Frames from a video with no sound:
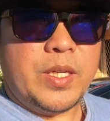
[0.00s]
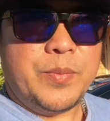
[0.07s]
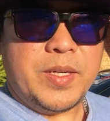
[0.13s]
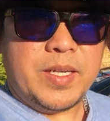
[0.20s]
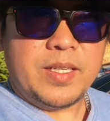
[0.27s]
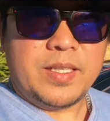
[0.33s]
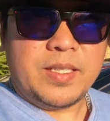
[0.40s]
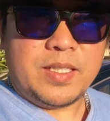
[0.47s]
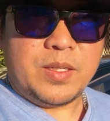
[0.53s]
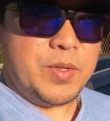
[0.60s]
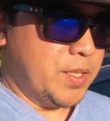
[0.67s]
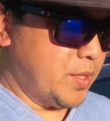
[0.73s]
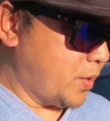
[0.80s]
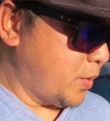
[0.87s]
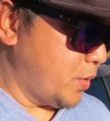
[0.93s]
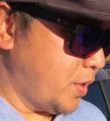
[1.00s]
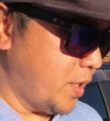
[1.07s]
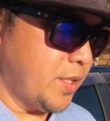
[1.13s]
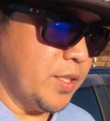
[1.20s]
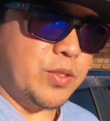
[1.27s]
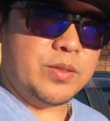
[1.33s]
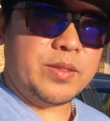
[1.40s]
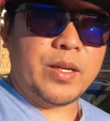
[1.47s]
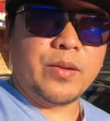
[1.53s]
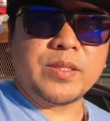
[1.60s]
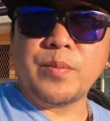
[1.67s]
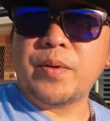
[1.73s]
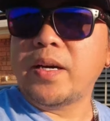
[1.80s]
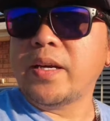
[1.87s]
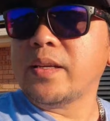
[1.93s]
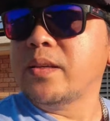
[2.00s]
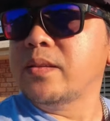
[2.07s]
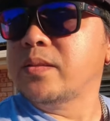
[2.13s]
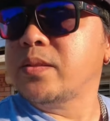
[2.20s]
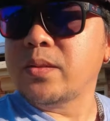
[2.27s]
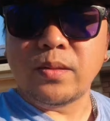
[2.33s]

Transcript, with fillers: Okay mga kabalos naman, nandito na tayo sa bahay ngayon.